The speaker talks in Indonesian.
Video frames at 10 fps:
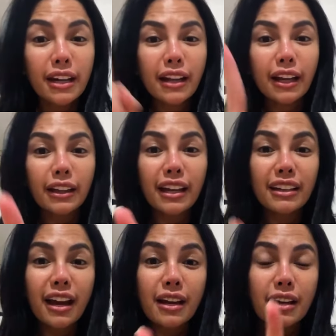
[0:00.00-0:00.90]
dan
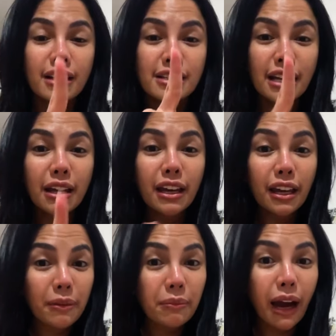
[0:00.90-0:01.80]
katanya
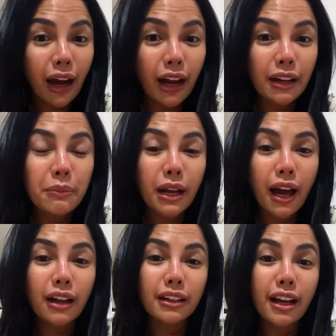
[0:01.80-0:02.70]
si Maharani
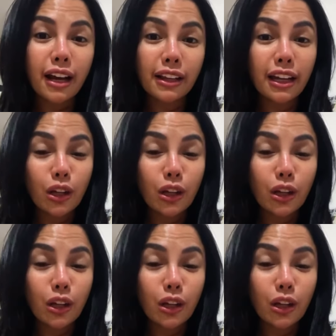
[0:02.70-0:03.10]
bilang dia kata